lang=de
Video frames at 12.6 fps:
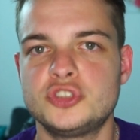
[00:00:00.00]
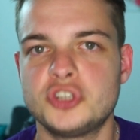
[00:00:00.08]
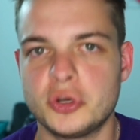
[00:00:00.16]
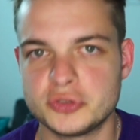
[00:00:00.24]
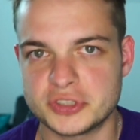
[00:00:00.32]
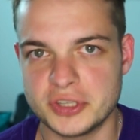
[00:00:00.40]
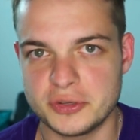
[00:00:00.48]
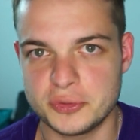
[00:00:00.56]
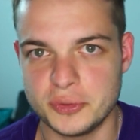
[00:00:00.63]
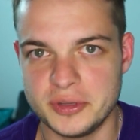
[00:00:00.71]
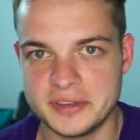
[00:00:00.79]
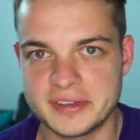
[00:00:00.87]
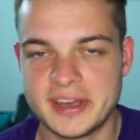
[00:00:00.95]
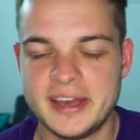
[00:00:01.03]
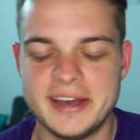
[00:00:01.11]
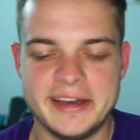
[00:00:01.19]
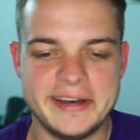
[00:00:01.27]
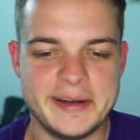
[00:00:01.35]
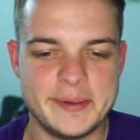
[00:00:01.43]
Jones natürlich.
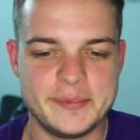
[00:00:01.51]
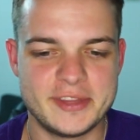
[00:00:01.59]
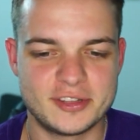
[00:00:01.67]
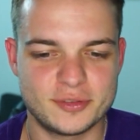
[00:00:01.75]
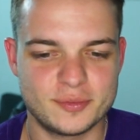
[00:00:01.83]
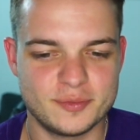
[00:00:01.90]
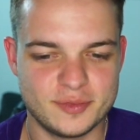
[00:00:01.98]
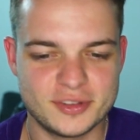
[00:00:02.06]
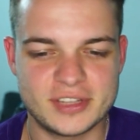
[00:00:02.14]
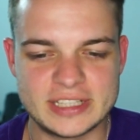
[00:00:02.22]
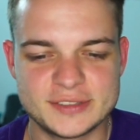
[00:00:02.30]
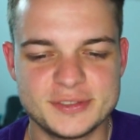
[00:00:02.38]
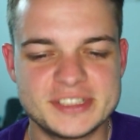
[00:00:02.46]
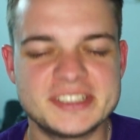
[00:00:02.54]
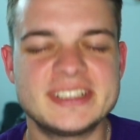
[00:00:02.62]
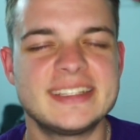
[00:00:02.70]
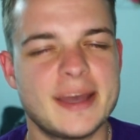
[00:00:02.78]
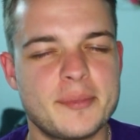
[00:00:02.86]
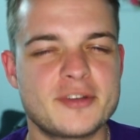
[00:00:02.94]
Ähm, das ist ganz witzig,
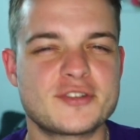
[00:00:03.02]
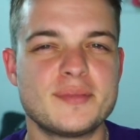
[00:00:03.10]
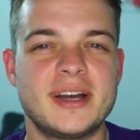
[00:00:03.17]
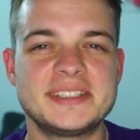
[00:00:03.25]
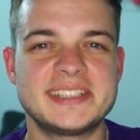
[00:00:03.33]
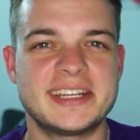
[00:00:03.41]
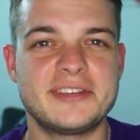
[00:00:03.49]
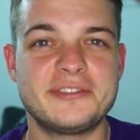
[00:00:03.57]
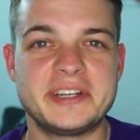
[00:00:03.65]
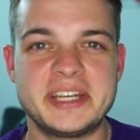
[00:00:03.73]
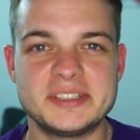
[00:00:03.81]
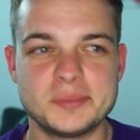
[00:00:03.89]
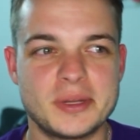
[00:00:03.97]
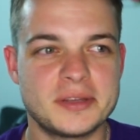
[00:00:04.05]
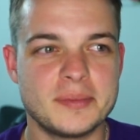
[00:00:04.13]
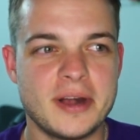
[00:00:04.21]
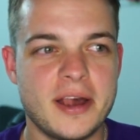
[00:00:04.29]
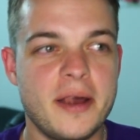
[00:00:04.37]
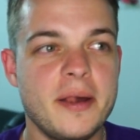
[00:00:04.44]
ich habe ja schon mal gesagt, ich vergesse
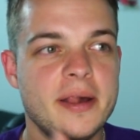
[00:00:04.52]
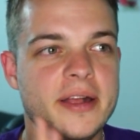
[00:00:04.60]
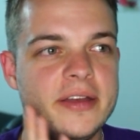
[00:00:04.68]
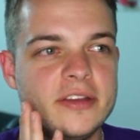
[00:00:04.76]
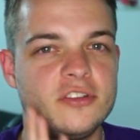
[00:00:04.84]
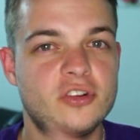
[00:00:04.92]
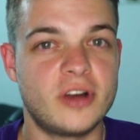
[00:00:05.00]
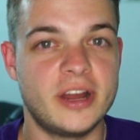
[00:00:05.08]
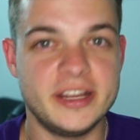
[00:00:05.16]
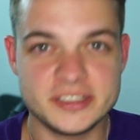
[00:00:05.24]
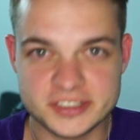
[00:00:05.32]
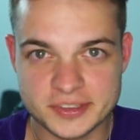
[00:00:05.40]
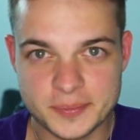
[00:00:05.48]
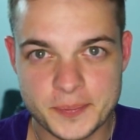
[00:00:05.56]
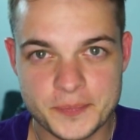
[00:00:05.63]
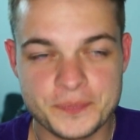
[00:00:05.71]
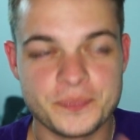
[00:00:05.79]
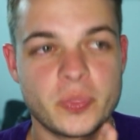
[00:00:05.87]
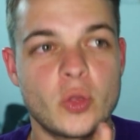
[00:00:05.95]
manchmal Trades
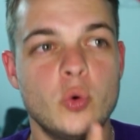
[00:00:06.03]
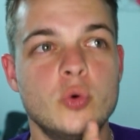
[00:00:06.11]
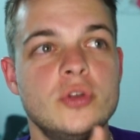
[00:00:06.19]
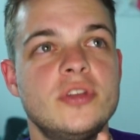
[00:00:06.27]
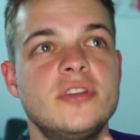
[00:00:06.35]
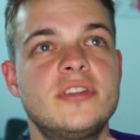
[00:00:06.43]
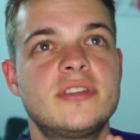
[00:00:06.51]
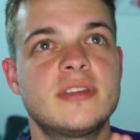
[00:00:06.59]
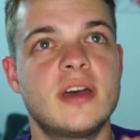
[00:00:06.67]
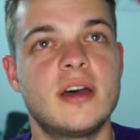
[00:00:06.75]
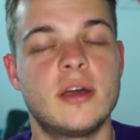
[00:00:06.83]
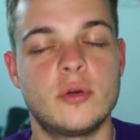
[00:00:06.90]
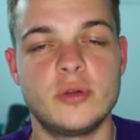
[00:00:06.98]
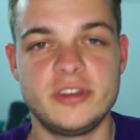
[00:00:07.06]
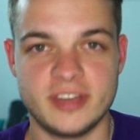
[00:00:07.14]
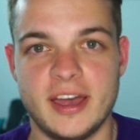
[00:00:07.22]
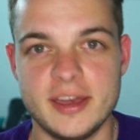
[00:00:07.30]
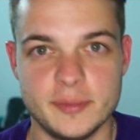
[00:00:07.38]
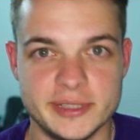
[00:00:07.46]
und äh,
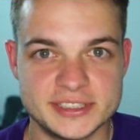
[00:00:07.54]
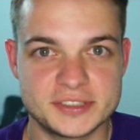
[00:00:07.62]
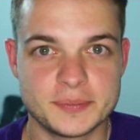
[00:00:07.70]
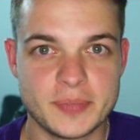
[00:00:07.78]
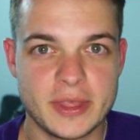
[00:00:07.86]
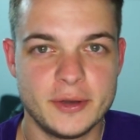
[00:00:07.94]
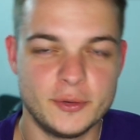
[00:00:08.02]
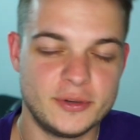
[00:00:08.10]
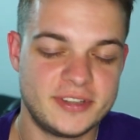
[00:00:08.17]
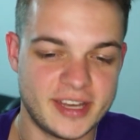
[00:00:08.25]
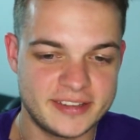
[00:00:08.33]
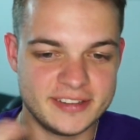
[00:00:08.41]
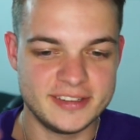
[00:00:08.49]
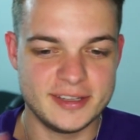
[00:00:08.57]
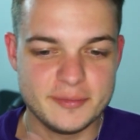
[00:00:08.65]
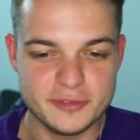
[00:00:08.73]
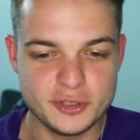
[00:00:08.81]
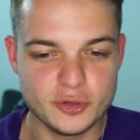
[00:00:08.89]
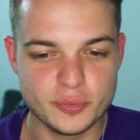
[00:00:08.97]
Retirements. Und ich hatte in
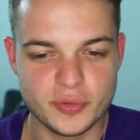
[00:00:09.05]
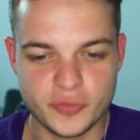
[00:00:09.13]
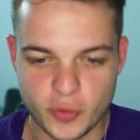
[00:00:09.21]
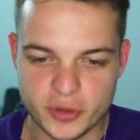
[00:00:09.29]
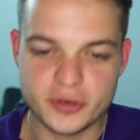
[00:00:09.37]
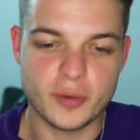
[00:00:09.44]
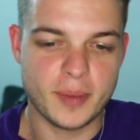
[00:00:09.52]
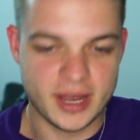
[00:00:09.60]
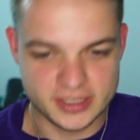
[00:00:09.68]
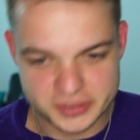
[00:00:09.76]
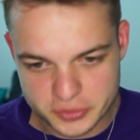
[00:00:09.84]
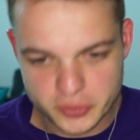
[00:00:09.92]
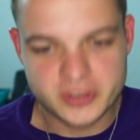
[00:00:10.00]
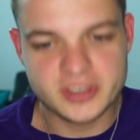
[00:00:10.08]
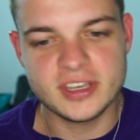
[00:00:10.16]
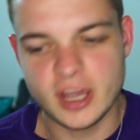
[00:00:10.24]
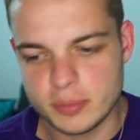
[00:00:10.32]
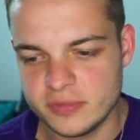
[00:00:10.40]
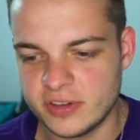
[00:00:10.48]
dem Video, bevor ich nochmal alles
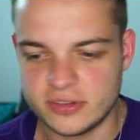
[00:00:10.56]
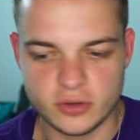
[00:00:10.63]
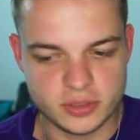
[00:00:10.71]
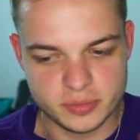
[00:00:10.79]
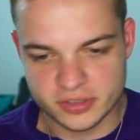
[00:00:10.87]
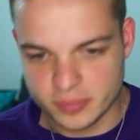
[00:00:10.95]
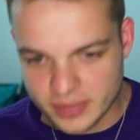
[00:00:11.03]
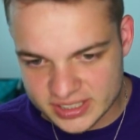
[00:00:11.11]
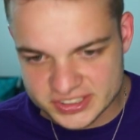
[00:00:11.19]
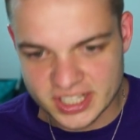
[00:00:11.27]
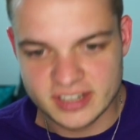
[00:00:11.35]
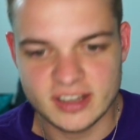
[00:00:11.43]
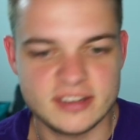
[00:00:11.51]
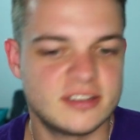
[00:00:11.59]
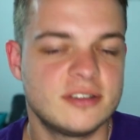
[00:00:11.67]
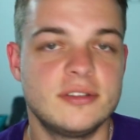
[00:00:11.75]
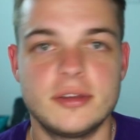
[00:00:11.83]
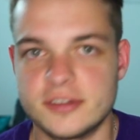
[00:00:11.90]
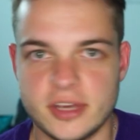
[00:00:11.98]
durchgegangen bin, weil ich heute ein bisschen mehr Zeit
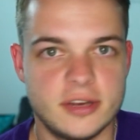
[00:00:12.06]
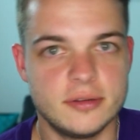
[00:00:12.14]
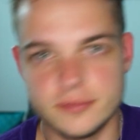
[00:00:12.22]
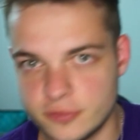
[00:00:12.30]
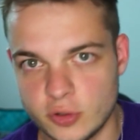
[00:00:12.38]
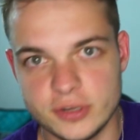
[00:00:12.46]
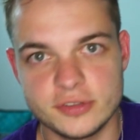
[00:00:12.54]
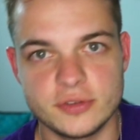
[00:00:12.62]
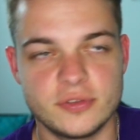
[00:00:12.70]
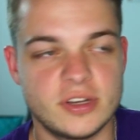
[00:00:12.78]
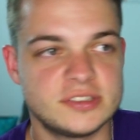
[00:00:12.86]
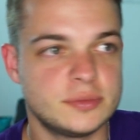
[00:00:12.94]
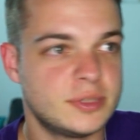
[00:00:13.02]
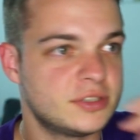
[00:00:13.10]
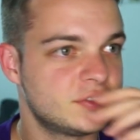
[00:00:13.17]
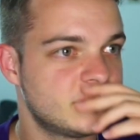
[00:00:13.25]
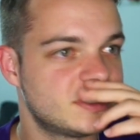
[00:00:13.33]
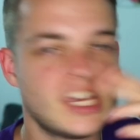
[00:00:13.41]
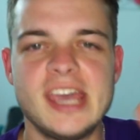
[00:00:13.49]
hatte, jetzt keine Vorlesungsphase mehr,
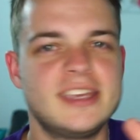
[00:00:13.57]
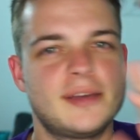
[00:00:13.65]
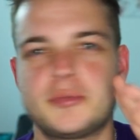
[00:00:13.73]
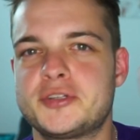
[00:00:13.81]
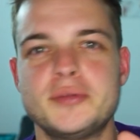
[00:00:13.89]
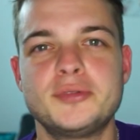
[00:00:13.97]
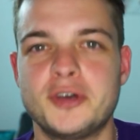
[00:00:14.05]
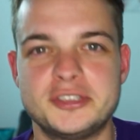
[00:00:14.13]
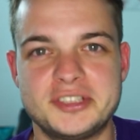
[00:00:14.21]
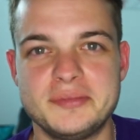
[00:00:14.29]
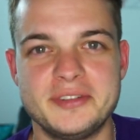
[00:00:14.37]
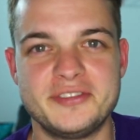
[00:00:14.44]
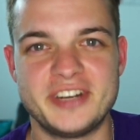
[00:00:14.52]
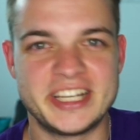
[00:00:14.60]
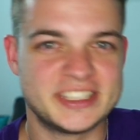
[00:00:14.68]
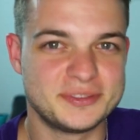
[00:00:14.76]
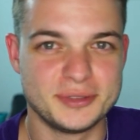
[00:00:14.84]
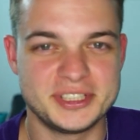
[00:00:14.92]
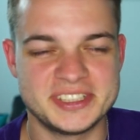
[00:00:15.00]
sowas, ich habe bestimmt trotzdem wen
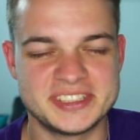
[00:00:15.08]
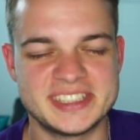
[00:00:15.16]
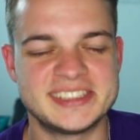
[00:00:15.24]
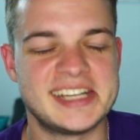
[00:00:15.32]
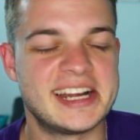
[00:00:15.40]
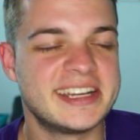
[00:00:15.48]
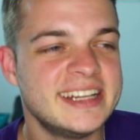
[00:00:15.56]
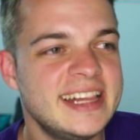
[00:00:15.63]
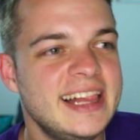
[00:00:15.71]
vergessen, wo ich das jetzt sage,